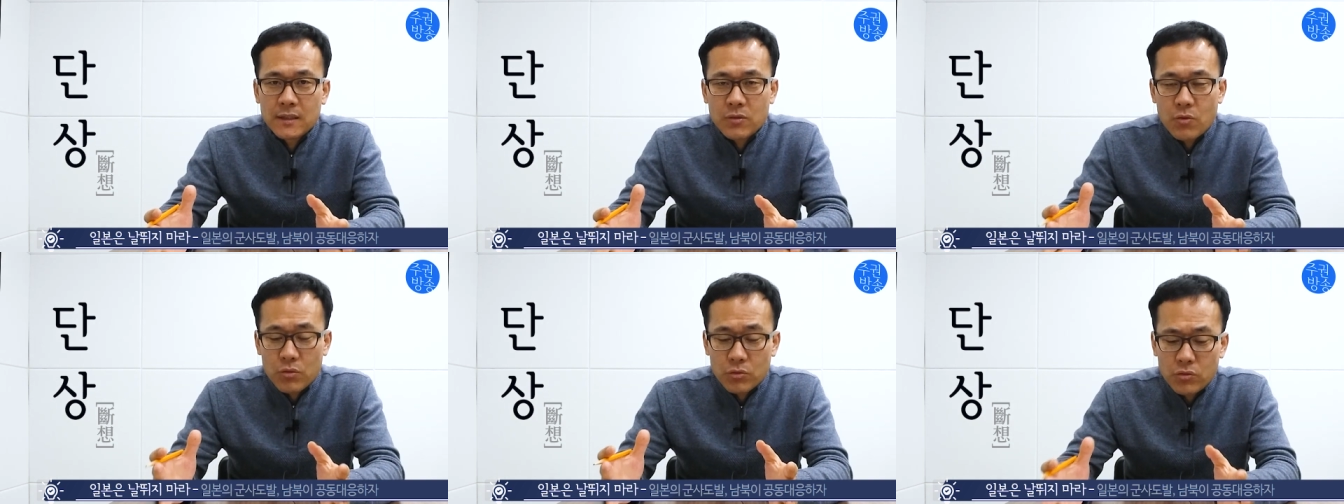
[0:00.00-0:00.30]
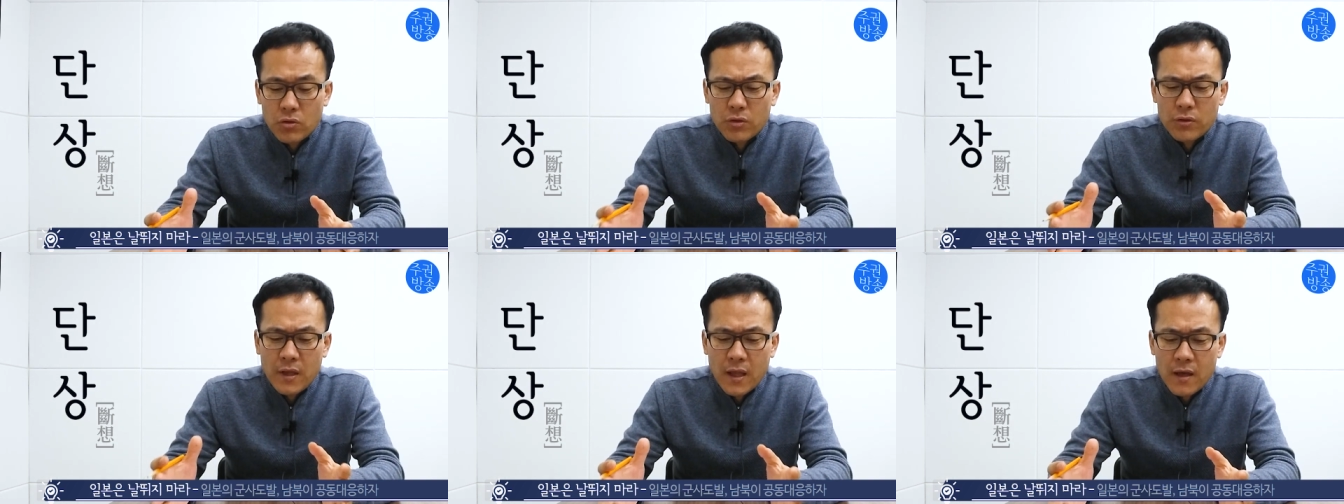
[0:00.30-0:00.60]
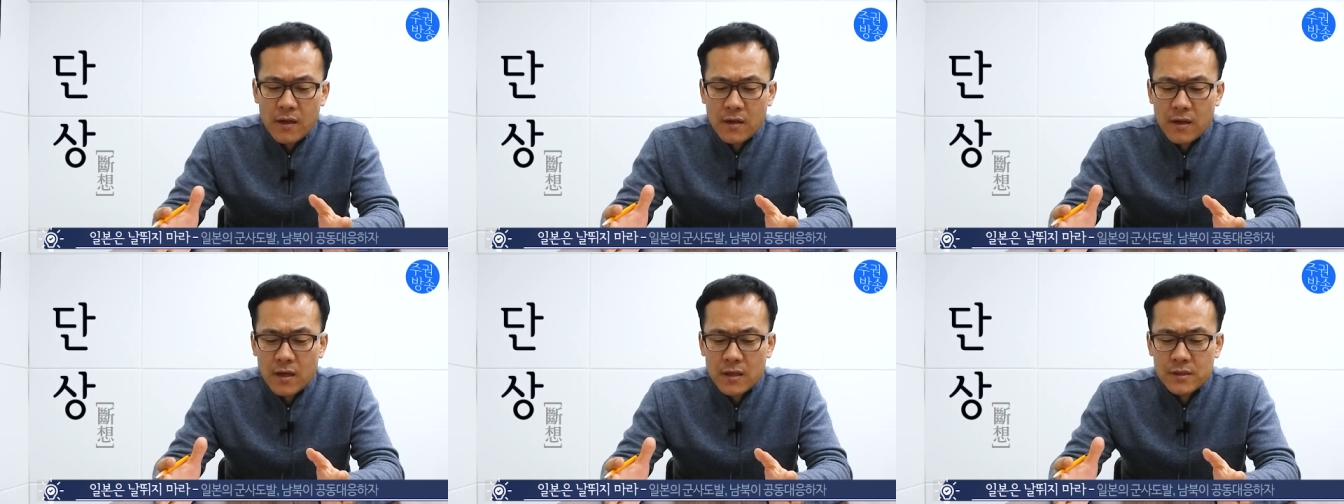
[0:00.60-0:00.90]
공동
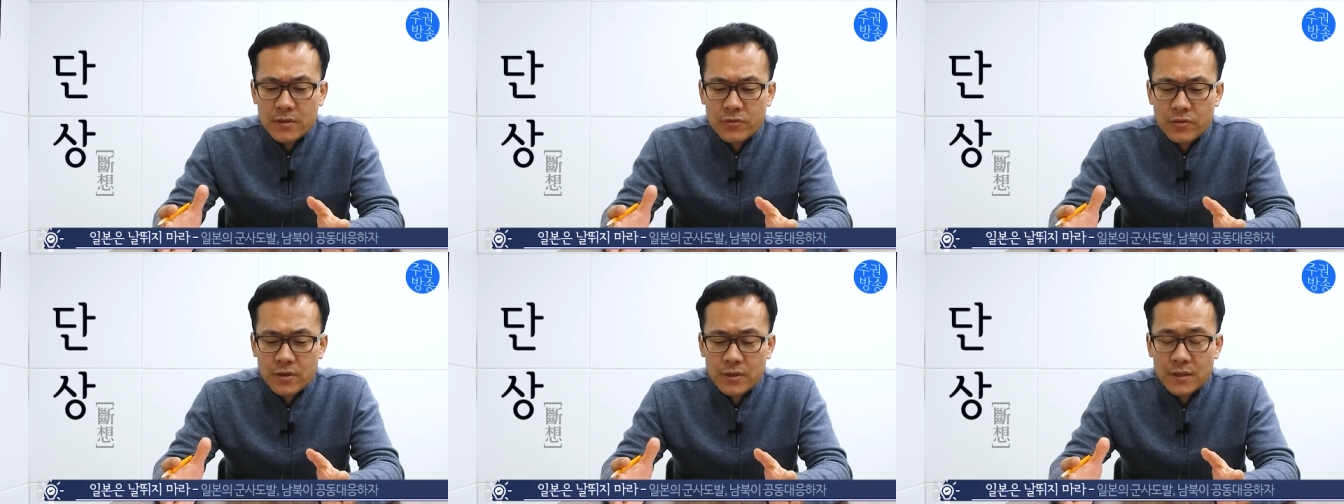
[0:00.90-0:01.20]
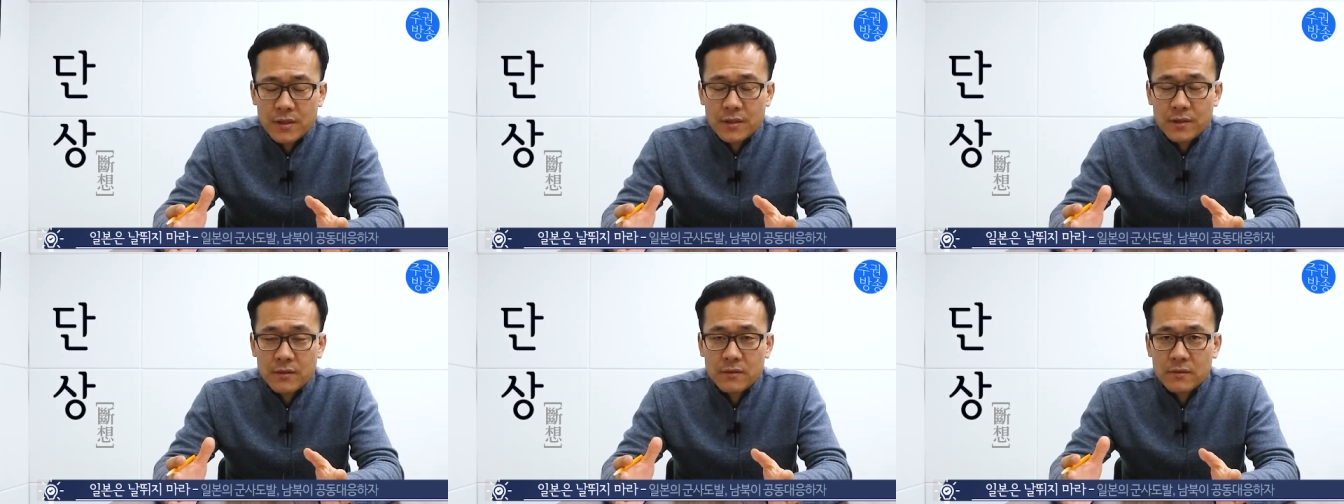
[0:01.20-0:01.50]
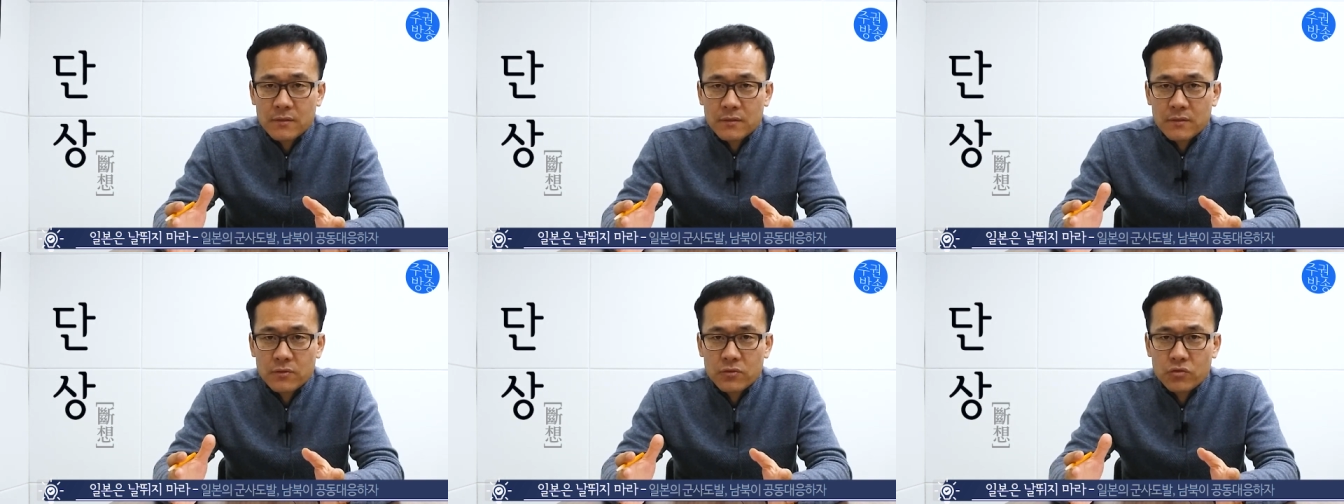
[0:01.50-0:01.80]
대응할 수
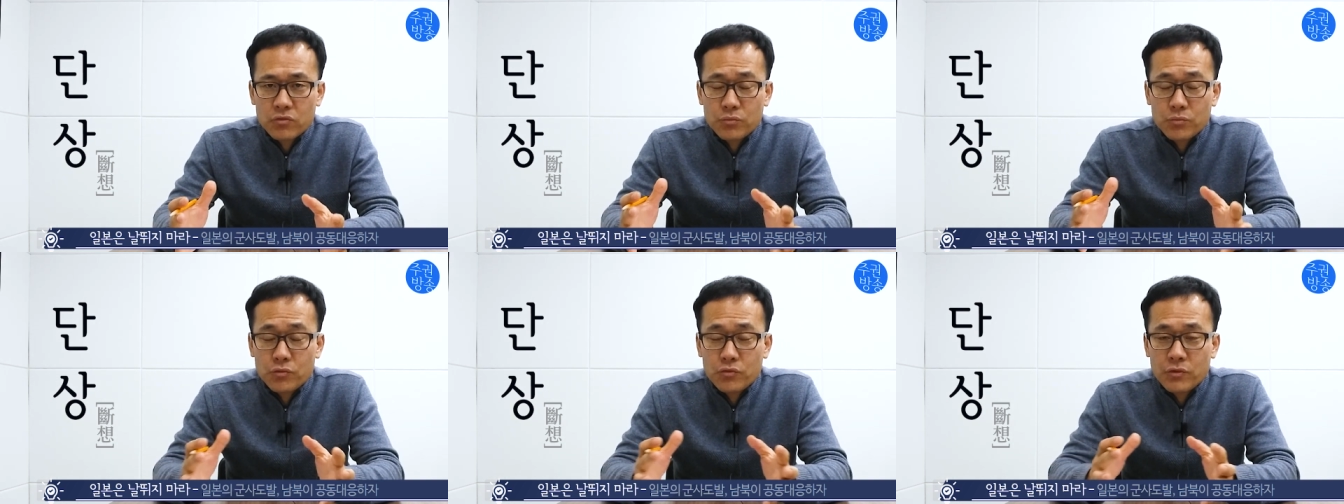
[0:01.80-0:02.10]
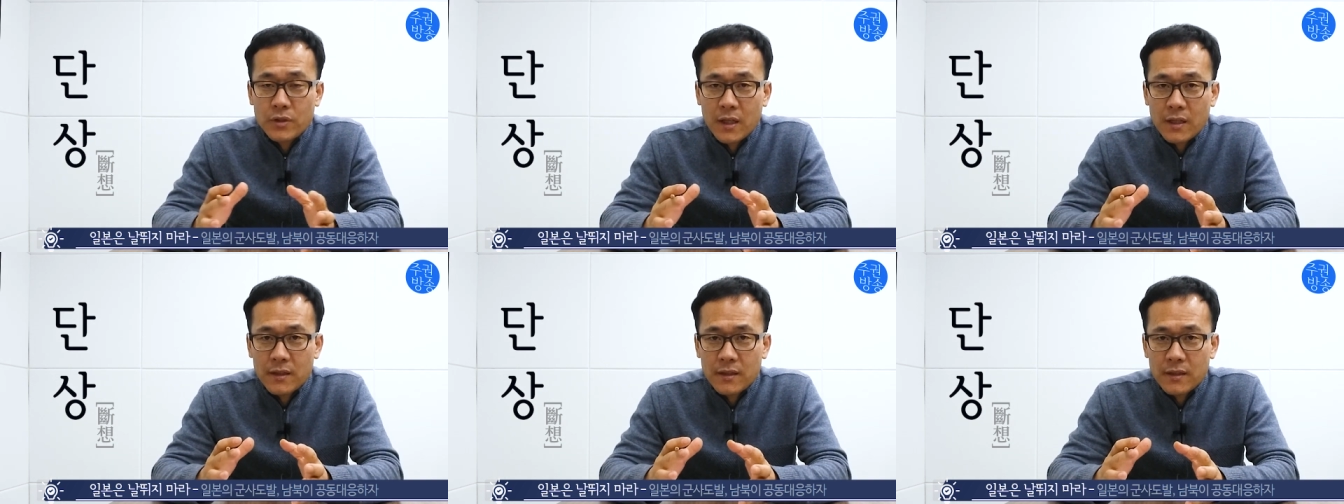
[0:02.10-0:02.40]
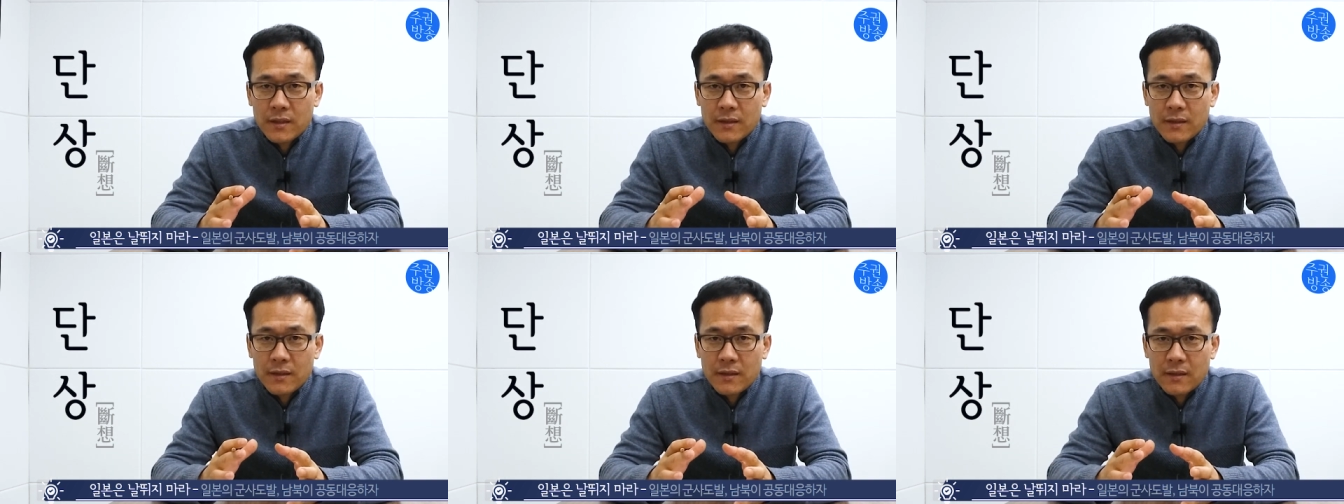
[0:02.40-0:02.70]
있는
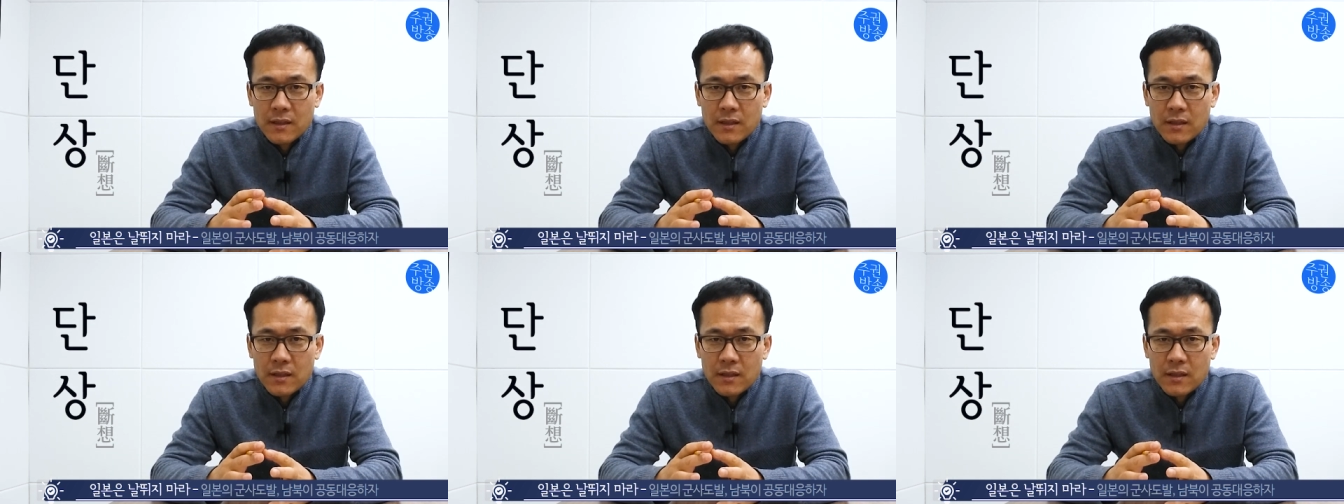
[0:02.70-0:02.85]
충분한